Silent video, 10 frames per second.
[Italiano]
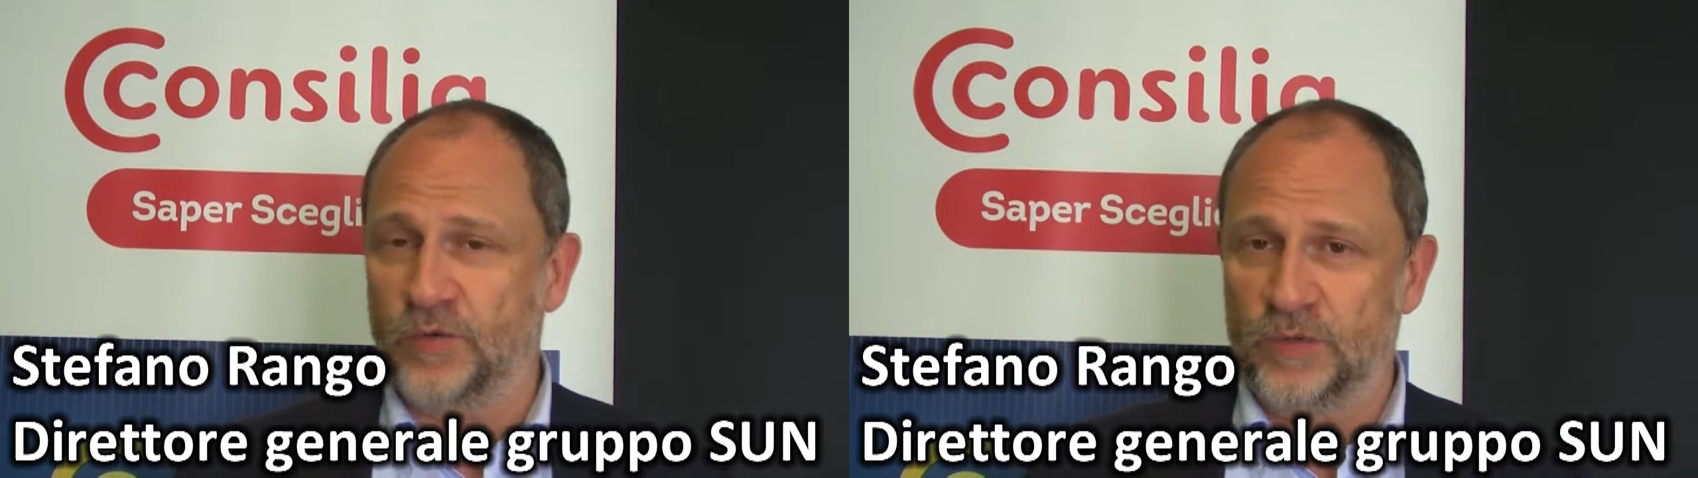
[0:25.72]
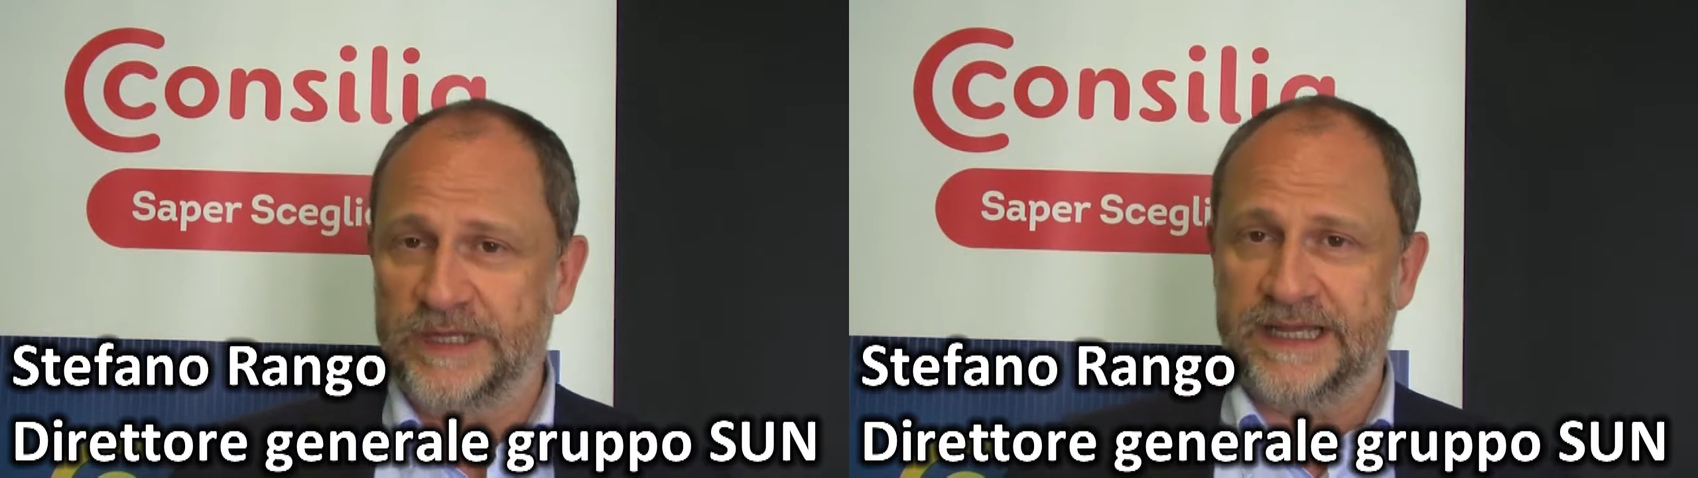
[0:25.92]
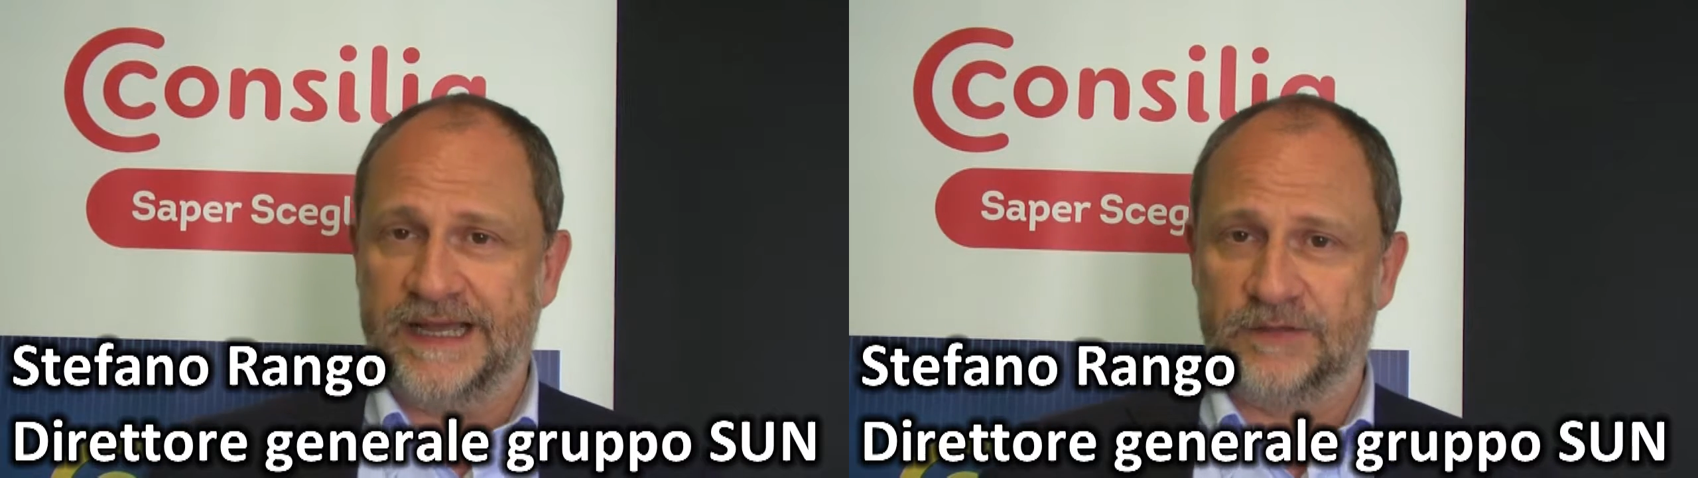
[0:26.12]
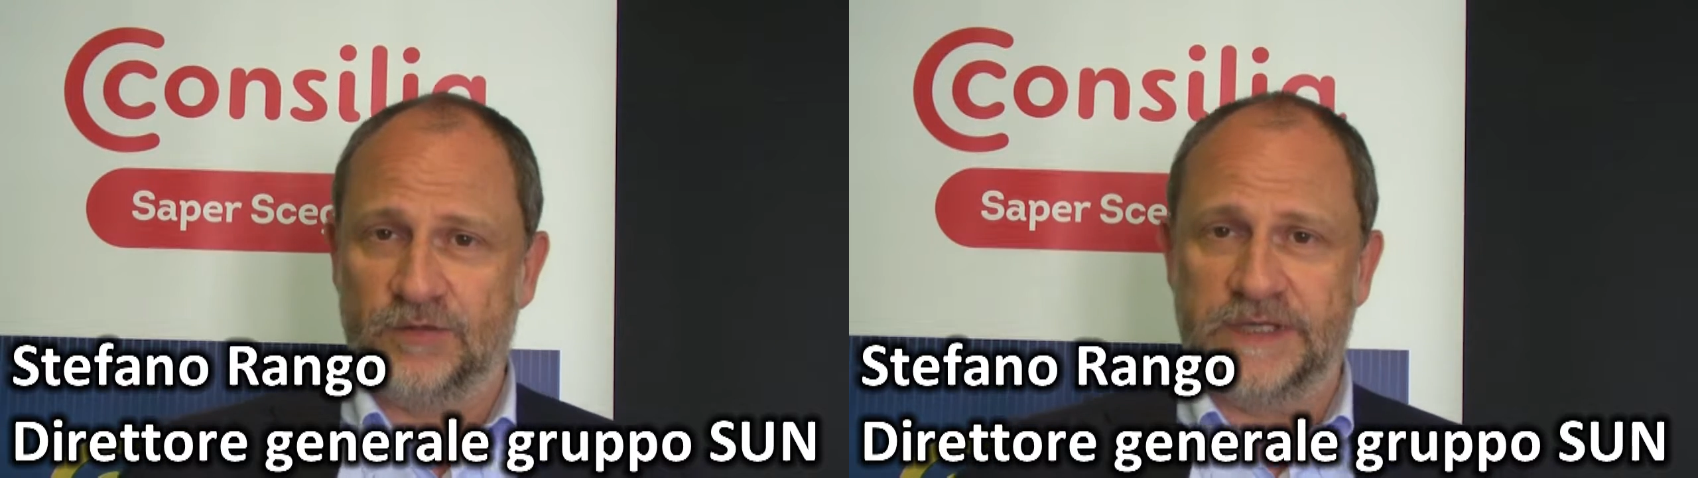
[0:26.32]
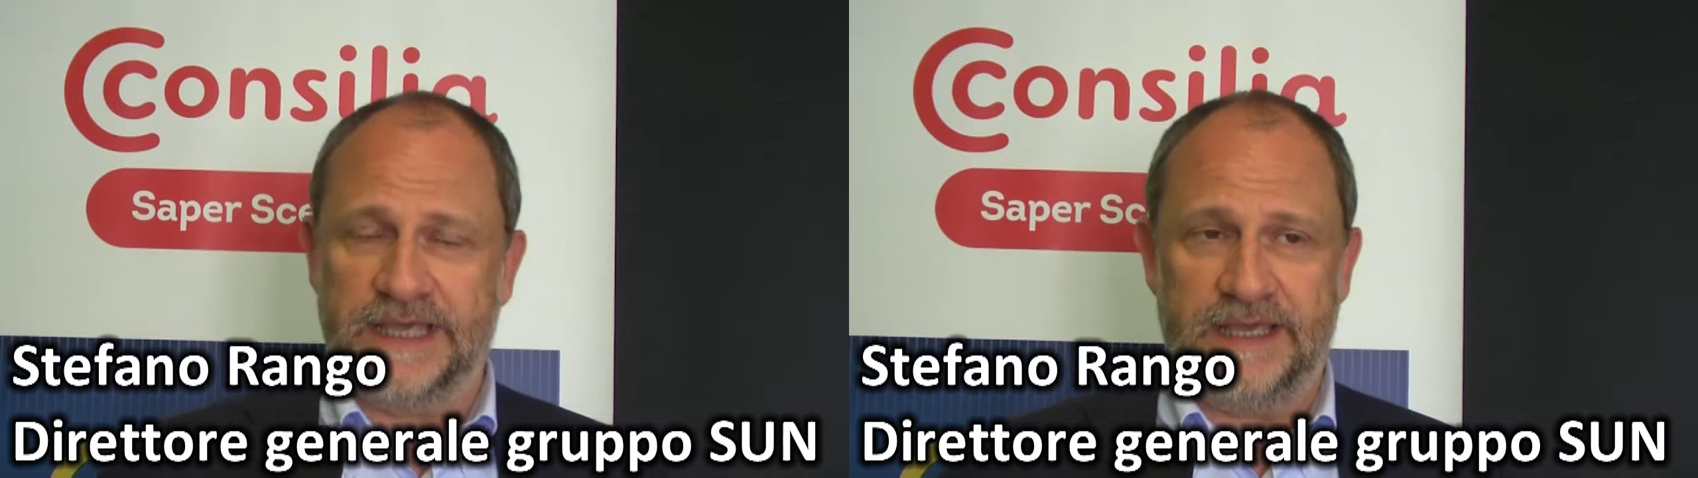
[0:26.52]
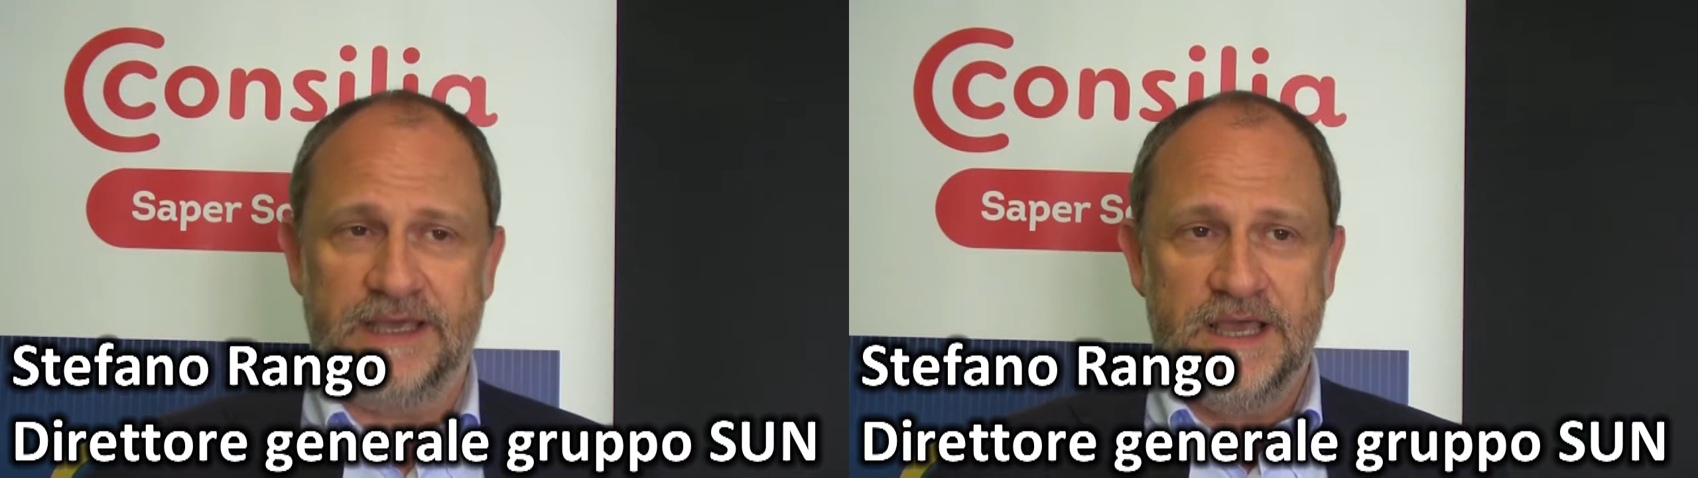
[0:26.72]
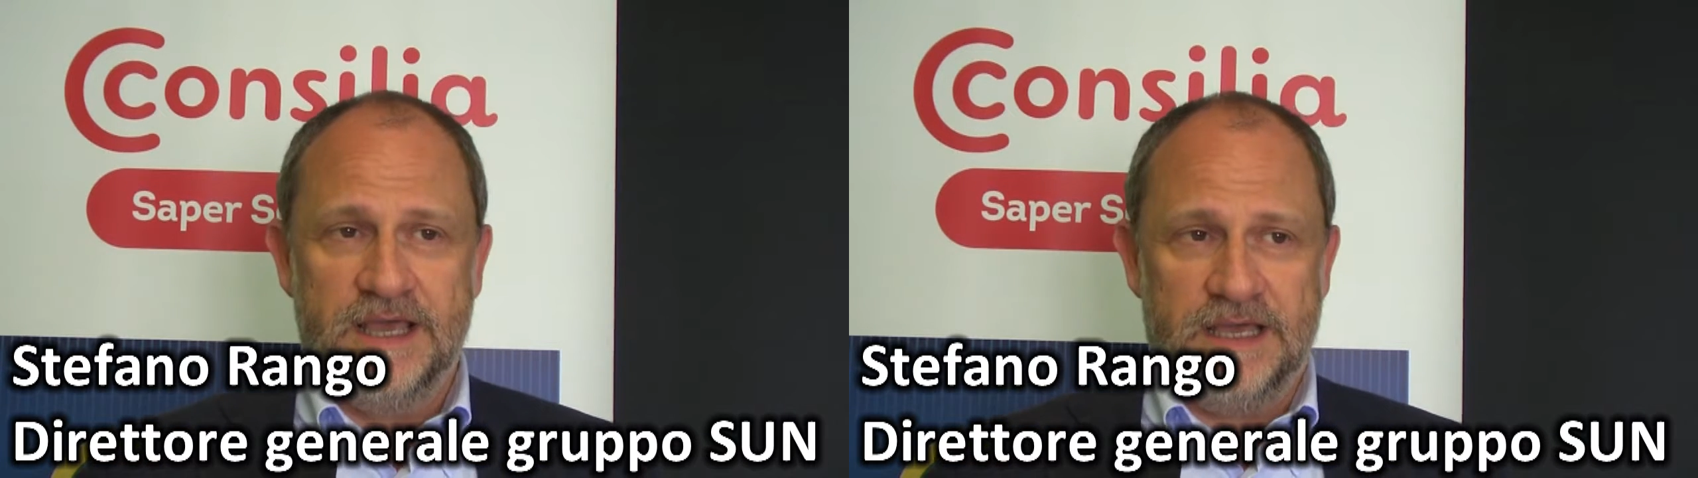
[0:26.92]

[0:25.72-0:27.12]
mi hanno comunicato che eh,